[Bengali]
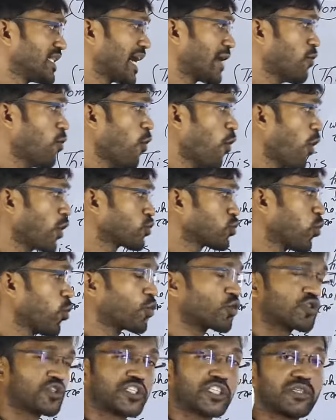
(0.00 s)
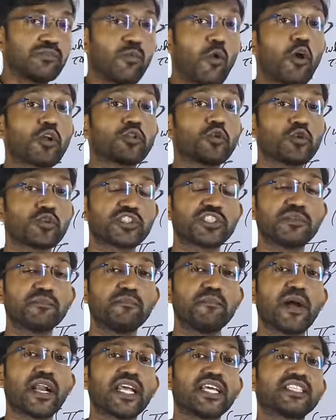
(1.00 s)
দেখো অথরশিপ অথরশিপ
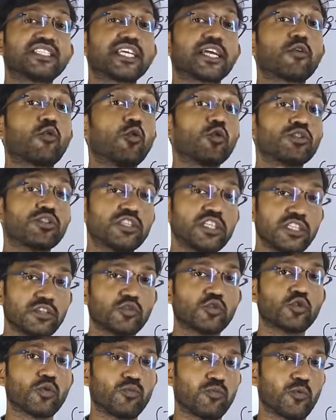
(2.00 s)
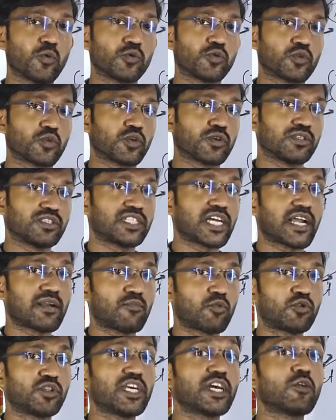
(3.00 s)
মানে যে কর্তৃত্ববোধ যার
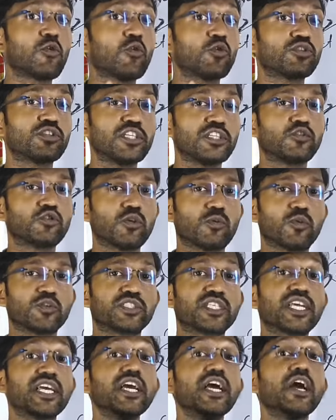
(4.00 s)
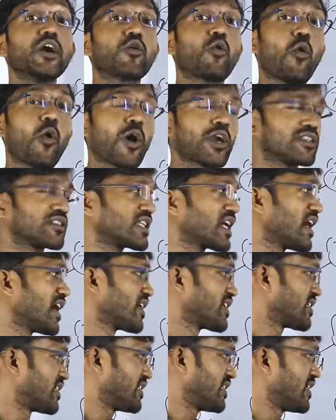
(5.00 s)
মধ্যে কর্তৃত্ববোধ যে কর্তা
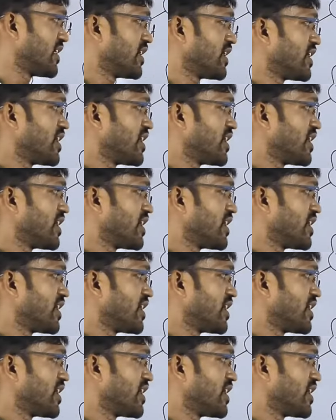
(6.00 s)
আর কি